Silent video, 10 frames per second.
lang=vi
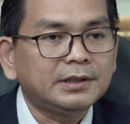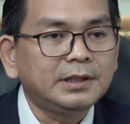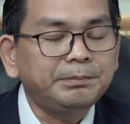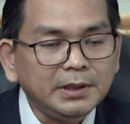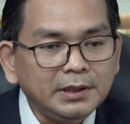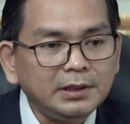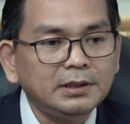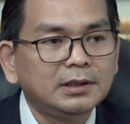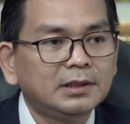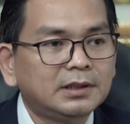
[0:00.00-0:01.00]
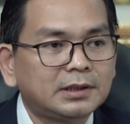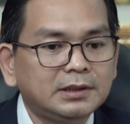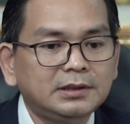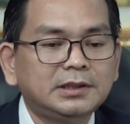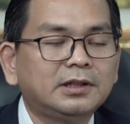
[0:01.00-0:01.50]
thì pí
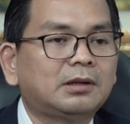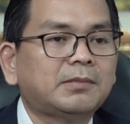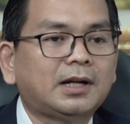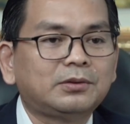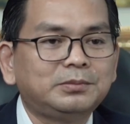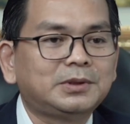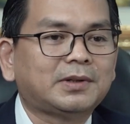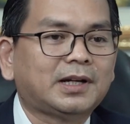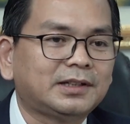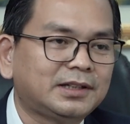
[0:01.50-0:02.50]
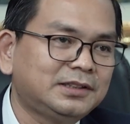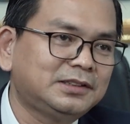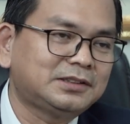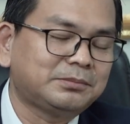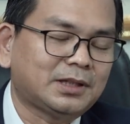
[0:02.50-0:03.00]
cứ dương ngọt bàn luôn chấm này
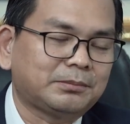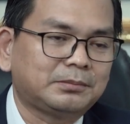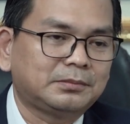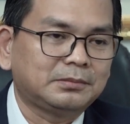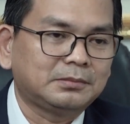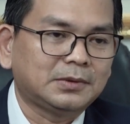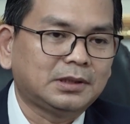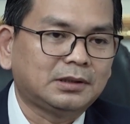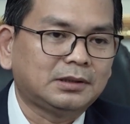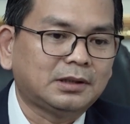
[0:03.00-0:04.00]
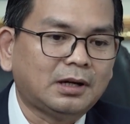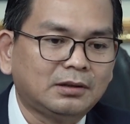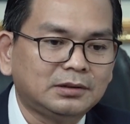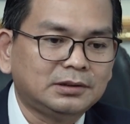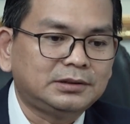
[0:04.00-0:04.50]
ấy chấm nẹp
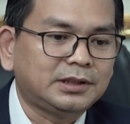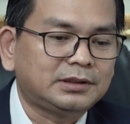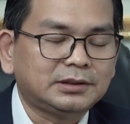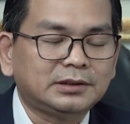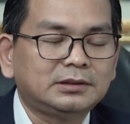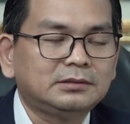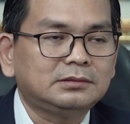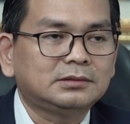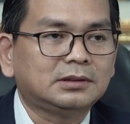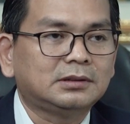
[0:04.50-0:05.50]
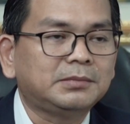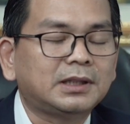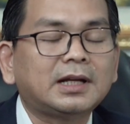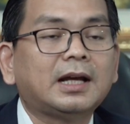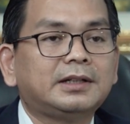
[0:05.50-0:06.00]
ôi chiết dương
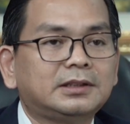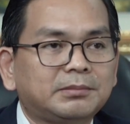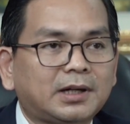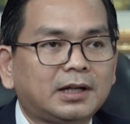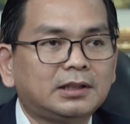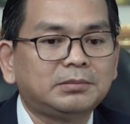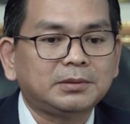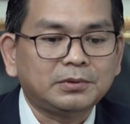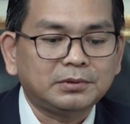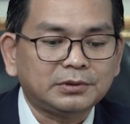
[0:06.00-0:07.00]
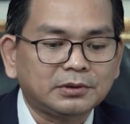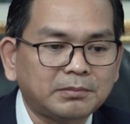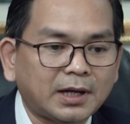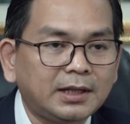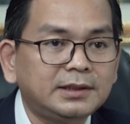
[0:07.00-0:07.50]
miền ca thì chấm rán thì pí pro nhiều
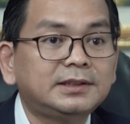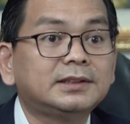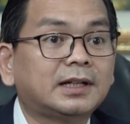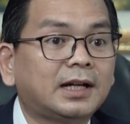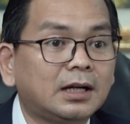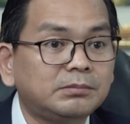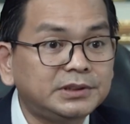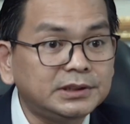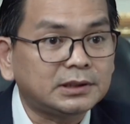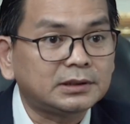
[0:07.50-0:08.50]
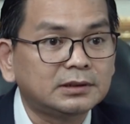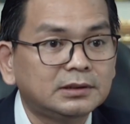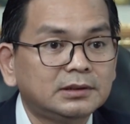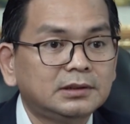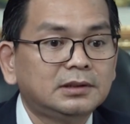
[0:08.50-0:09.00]
bài chiết đằng hầm chiết
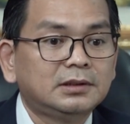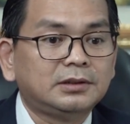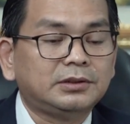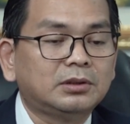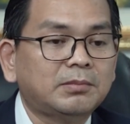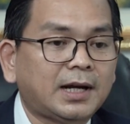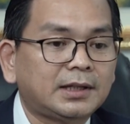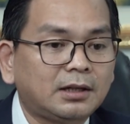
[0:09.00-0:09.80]
nhiều bài